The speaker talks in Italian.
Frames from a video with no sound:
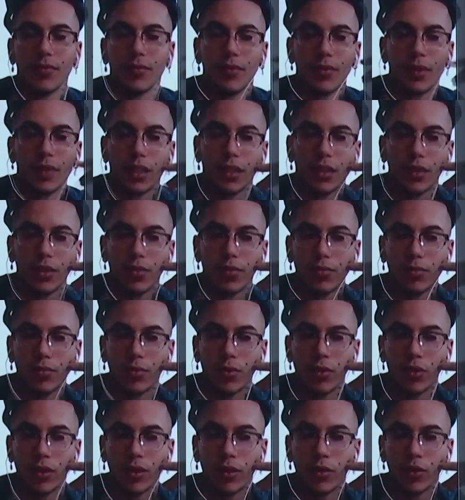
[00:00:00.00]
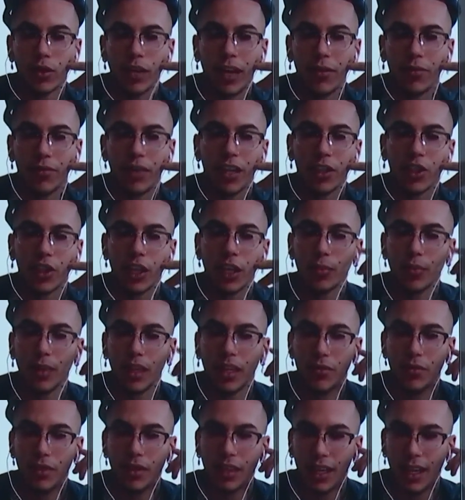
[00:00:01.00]
non, non, è facile
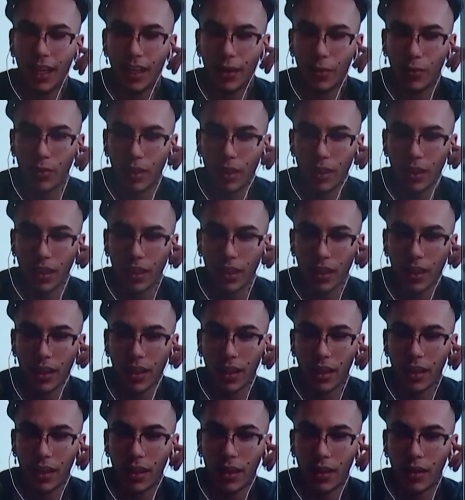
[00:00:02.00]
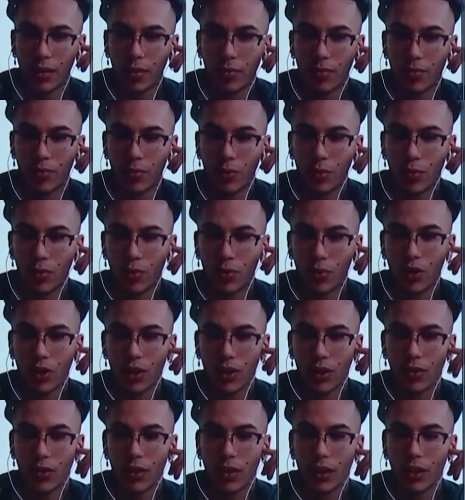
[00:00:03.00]
pianificare un, un
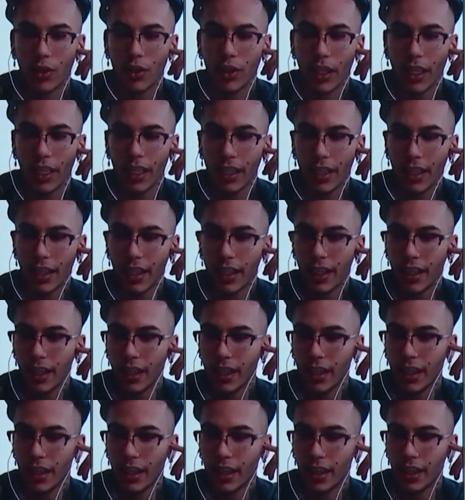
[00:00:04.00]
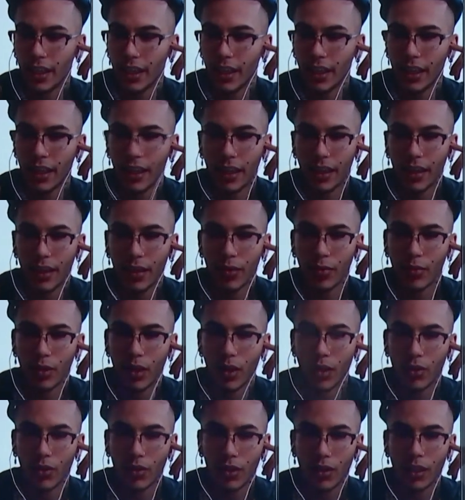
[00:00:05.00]
successo del genere, una
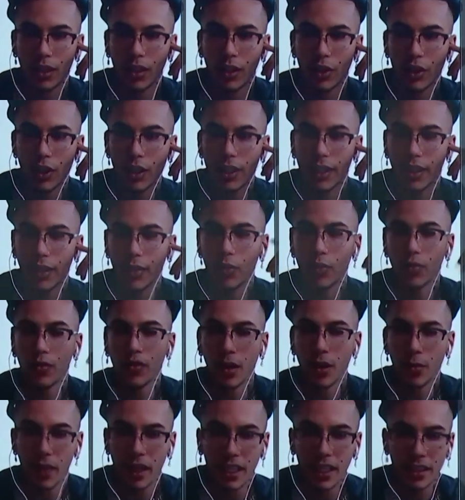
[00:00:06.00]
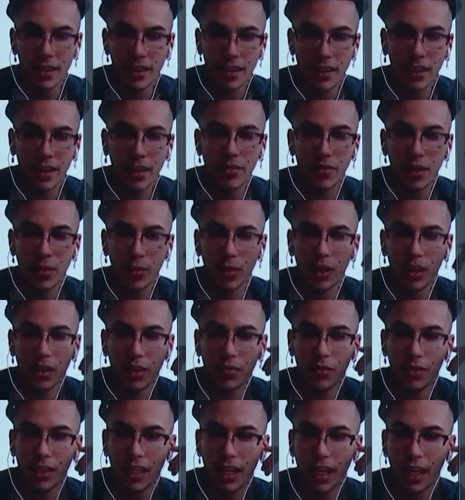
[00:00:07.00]
cosa del genere. Ovviamente va
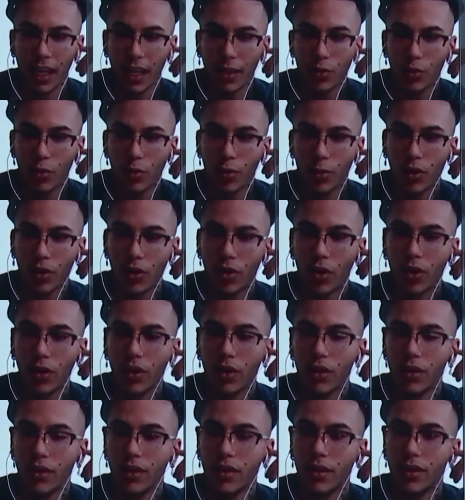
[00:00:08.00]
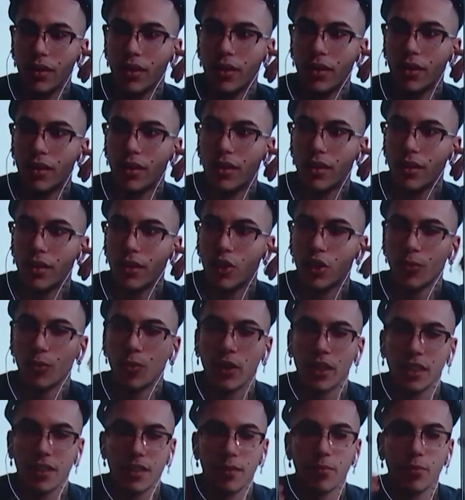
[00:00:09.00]
pianificato, però eh, diciamo
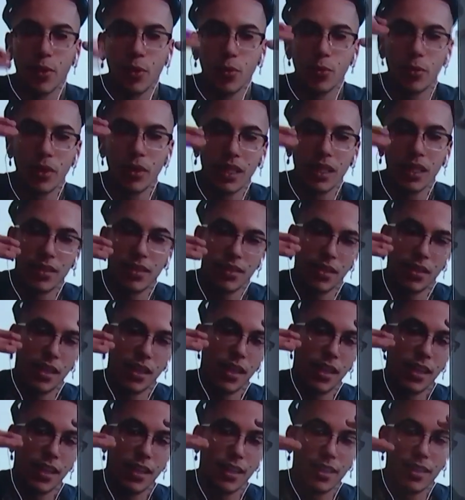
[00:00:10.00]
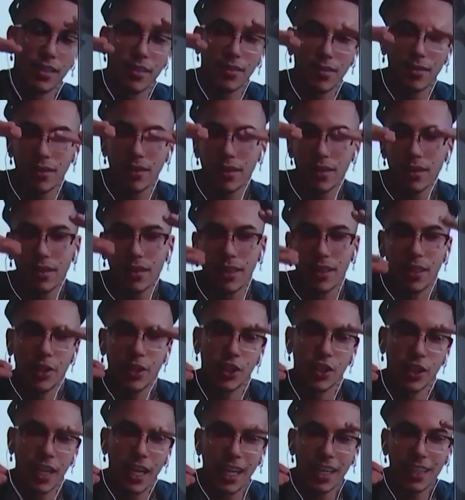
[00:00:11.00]
che è sempre un mix tra, tra
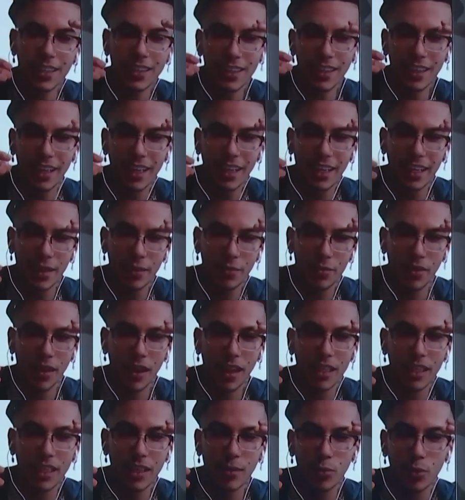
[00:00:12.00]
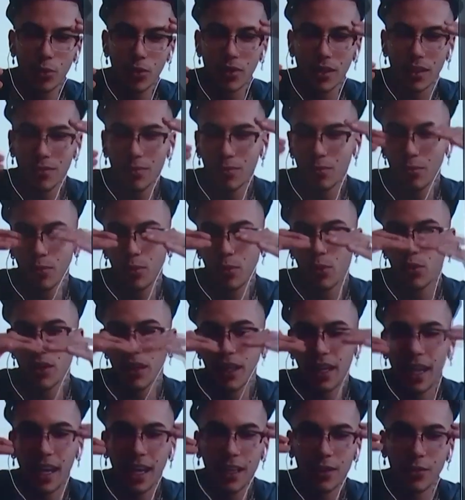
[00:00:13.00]
scelte che fai
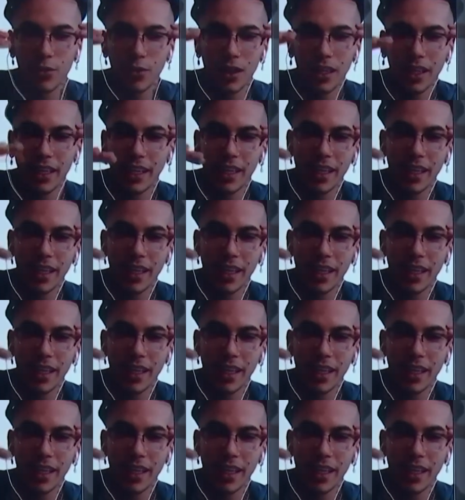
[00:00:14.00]
ponderandole